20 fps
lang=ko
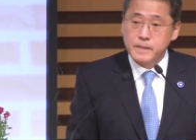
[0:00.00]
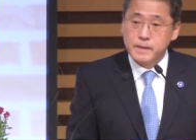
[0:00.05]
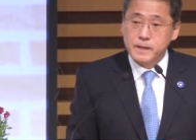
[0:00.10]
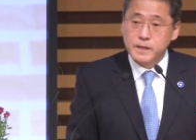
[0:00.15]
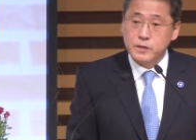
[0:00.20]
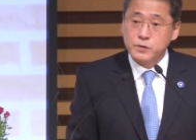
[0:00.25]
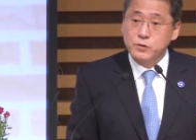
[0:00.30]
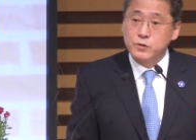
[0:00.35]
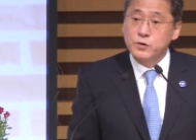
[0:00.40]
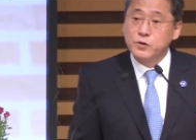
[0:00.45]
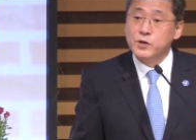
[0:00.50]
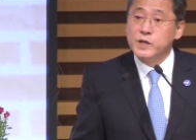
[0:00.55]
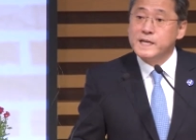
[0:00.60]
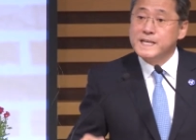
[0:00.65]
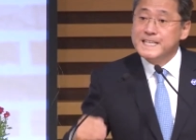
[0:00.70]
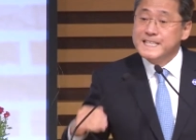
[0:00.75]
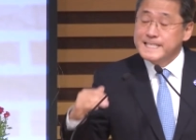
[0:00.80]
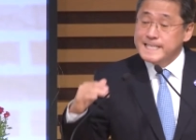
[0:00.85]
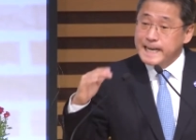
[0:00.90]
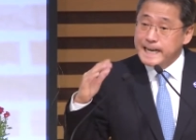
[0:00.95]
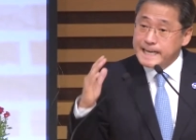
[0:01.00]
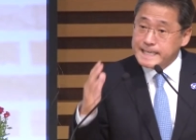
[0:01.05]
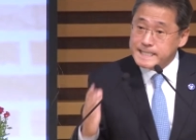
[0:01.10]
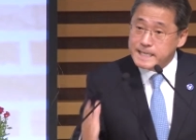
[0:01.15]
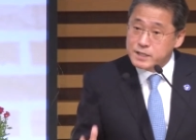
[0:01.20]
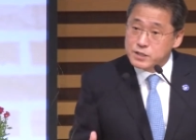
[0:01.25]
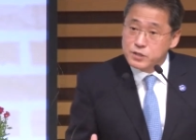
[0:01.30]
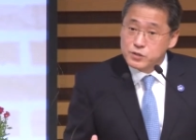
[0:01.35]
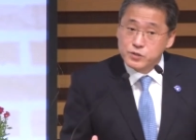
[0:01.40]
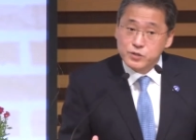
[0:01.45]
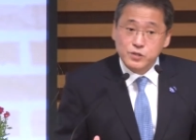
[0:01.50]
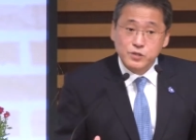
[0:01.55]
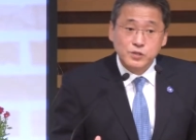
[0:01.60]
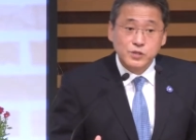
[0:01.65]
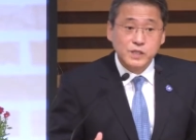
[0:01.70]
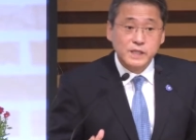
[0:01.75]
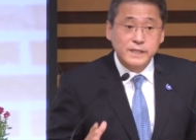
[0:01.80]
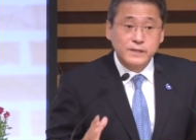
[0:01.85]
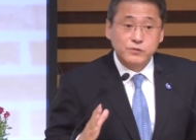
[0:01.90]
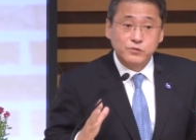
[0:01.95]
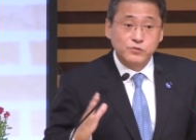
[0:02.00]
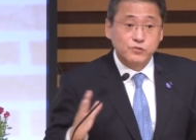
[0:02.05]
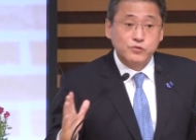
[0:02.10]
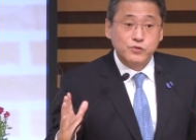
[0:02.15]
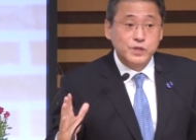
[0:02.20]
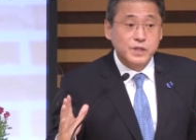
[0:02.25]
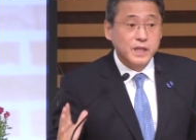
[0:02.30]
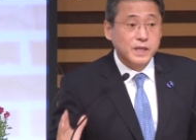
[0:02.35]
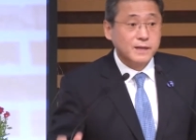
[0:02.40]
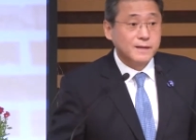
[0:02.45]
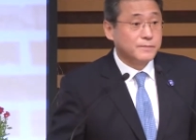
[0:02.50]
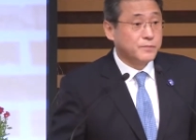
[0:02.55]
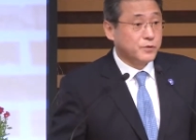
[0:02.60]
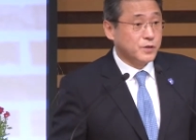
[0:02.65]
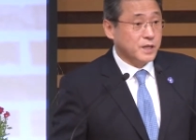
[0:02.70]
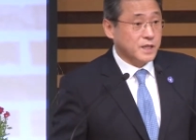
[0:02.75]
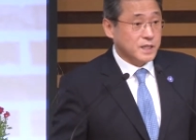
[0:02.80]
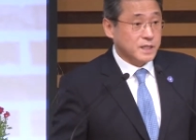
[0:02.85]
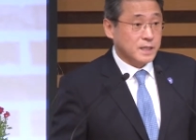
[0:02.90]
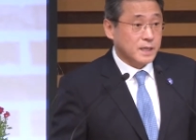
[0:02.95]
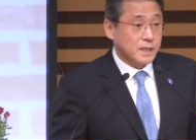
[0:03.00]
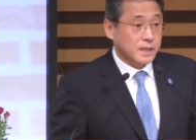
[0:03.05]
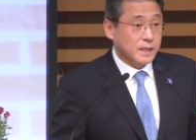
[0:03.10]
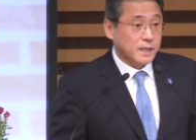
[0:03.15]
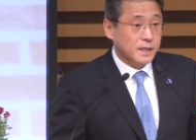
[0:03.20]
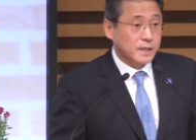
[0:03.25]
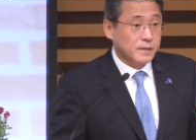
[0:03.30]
그리고 자기 자녀들은 군대를 보내질 않아요.